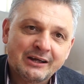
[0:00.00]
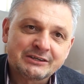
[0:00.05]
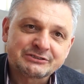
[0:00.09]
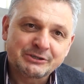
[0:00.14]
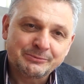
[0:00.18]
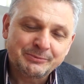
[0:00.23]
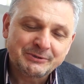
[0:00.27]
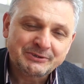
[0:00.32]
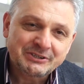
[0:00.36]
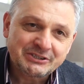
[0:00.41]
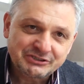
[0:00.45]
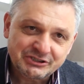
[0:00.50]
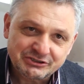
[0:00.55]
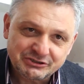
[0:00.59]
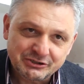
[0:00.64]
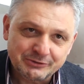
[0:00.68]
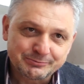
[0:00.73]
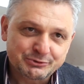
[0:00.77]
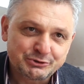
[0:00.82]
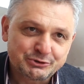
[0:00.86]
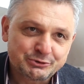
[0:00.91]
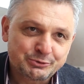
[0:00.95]
żeby te
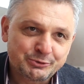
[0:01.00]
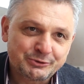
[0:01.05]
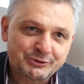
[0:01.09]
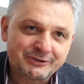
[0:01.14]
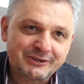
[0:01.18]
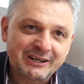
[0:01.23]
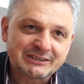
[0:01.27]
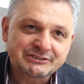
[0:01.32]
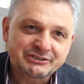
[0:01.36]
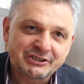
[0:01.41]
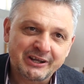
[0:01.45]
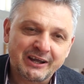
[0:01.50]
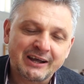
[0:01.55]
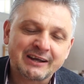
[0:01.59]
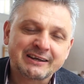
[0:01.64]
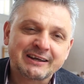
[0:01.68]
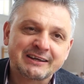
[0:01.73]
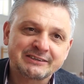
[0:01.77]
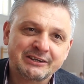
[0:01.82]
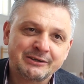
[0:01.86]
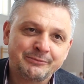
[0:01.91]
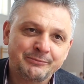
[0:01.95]
dzieci przyszły do naszej
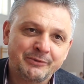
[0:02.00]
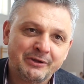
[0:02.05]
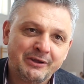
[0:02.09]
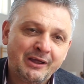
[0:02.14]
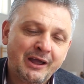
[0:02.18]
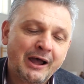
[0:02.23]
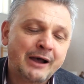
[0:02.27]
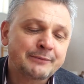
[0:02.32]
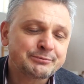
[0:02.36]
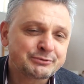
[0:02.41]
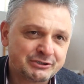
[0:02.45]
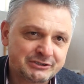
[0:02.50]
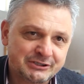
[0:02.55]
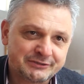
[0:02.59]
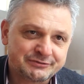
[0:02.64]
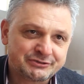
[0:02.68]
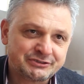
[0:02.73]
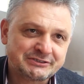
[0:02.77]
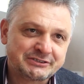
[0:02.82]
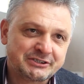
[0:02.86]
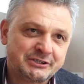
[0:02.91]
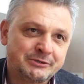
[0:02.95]
akademii, a
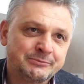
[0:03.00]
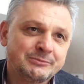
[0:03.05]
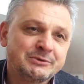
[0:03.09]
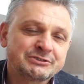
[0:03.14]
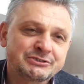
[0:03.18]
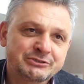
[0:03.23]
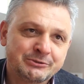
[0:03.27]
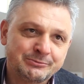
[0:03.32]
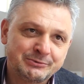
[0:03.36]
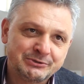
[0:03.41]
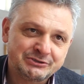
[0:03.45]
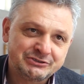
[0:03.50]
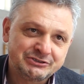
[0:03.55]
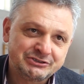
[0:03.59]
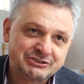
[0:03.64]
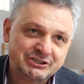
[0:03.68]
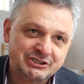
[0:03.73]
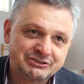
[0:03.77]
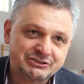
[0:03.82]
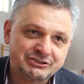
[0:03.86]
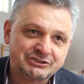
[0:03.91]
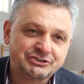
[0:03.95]
przede wszystkim, żeby
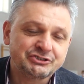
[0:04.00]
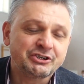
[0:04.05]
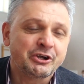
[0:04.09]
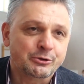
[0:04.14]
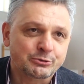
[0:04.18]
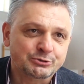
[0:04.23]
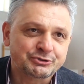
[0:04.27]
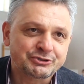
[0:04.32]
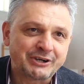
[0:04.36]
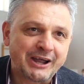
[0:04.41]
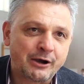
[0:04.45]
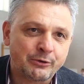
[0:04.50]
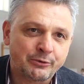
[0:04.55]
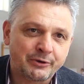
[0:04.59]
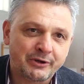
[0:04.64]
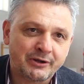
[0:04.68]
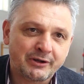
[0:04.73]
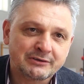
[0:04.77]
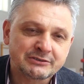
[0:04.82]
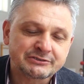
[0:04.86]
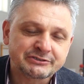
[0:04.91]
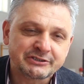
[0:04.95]
dzieci się
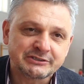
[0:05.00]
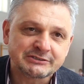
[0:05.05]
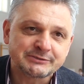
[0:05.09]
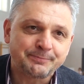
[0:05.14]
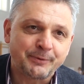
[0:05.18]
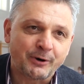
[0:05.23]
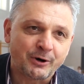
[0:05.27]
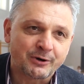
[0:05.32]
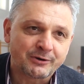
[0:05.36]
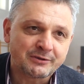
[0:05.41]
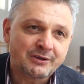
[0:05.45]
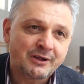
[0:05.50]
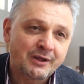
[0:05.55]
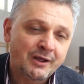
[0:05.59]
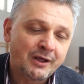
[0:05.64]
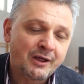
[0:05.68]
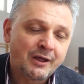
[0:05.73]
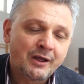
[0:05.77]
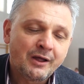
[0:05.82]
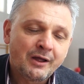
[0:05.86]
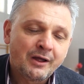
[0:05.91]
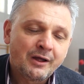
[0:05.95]
ruszały, że sport
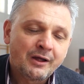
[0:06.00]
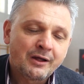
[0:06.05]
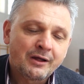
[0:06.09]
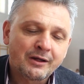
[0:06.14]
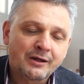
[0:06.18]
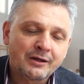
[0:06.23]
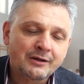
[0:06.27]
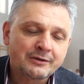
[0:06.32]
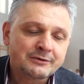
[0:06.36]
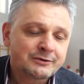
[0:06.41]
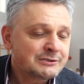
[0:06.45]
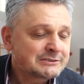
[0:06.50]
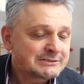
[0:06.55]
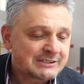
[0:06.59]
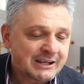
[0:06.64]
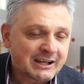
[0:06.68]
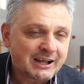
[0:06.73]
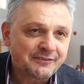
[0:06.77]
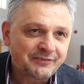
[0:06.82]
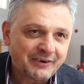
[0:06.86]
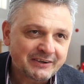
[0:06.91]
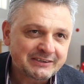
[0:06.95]
E, to jest
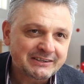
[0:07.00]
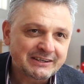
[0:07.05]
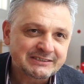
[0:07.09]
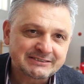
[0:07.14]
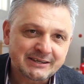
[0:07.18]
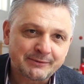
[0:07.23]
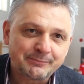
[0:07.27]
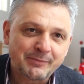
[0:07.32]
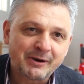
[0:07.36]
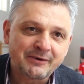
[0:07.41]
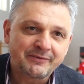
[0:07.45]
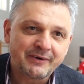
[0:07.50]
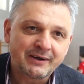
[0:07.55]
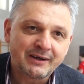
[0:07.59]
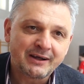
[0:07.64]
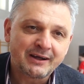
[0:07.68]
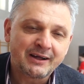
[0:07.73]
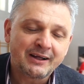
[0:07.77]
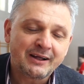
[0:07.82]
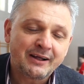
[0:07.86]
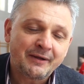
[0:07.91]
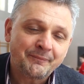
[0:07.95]
taka fajna
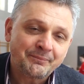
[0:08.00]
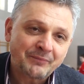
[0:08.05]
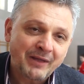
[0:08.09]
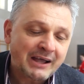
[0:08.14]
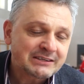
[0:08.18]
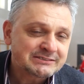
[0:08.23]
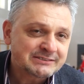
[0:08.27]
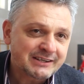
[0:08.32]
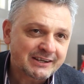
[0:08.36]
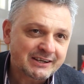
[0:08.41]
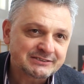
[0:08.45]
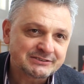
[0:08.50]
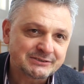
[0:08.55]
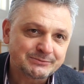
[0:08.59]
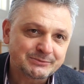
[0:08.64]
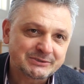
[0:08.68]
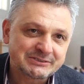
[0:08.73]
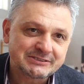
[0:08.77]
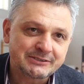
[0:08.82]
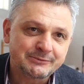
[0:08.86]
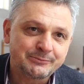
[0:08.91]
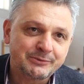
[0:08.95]
zabawa, a
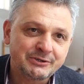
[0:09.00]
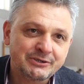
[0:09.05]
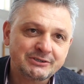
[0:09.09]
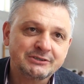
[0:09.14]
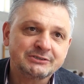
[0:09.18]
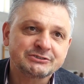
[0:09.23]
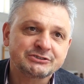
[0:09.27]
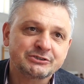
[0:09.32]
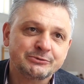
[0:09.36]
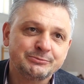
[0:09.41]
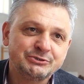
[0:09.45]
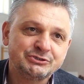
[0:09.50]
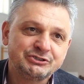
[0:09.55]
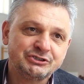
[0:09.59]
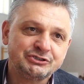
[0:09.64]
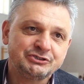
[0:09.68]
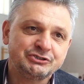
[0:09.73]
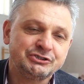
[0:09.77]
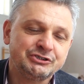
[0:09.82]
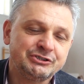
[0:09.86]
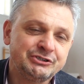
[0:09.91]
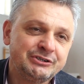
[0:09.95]
zarazem chcemy, żeby
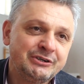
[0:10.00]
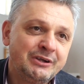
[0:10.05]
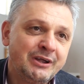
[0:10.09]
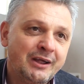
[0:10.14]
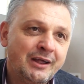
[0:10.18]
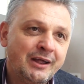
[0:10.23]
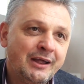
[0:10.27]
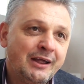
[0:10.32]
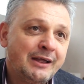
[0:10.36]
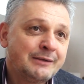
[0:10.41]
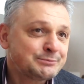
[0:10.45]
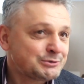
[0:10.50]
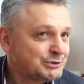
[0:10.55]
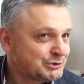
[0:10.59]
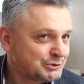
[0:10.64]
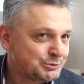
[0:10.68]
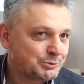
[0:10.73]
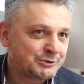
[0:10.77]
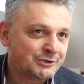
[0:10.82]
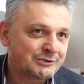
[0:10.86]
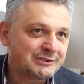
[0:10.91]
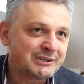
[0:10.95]
dzieci
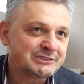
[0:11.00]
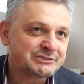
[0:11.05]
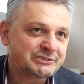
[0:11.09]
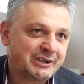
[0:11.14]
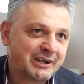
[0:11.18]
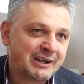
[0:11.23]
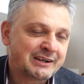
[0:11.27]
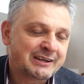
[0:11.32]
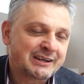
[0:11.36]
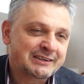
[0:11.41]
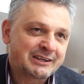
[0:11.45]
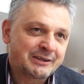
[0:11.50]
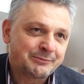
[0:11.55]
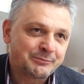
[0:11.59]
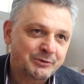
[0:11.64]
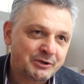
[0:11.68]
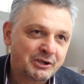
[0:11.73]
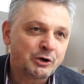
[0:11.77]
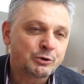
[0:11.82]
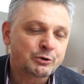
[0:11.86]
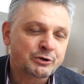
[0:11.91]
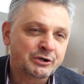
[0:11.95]
przyszły do naszej
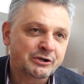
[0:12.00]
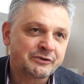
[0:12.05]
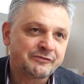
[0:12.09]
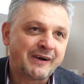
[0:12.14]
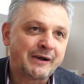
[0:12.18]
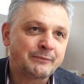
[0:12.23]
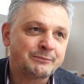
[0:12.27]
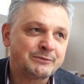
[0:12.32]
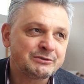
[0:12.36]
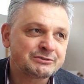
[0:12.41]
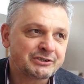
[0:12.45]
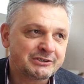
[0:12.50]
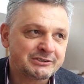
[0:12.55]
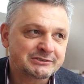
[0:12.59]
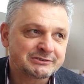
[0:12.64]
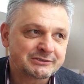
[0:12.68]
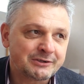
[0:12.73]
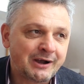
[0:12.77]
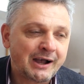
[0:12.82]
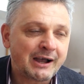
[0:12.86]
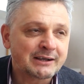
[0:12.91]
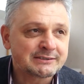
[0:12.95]
akademii. Nie ukrywamy, że
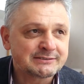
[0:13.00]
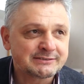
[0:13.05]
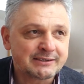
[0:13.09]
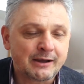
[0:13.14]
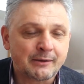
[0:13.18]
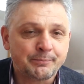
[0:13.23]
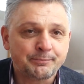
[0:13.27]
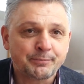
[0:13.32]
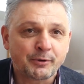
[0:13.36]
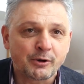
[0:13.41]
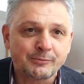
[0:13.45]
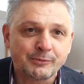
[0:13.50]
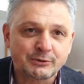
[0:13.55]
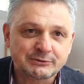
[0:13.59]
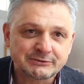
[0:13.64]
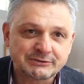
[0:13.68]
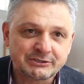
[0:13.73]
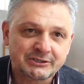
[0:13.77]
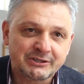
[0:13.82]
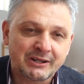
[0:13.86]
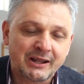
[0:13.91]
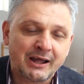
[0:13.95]
jest to akcja
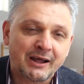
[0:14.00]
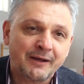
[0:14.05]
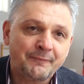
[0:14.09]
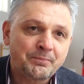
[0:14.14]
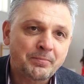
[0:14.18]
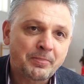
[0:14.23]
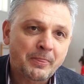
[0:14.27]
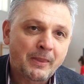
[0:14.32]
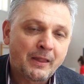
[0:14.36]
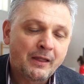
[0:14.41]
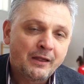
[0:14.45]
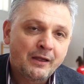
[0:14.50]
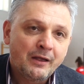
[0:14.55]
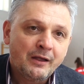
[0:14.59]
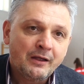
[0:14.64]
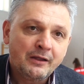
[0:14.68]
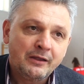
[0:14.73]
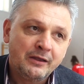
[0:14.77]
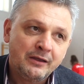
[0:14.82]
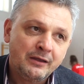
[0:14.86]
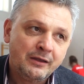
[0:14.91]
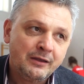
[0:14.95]
promocyjna
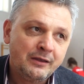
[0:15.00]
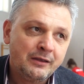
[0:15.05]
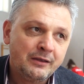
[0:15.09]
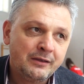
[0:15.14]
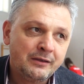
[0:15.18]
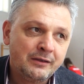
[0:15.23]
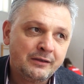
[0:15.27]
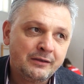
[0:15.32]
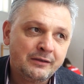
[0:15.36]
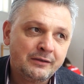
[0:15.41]
i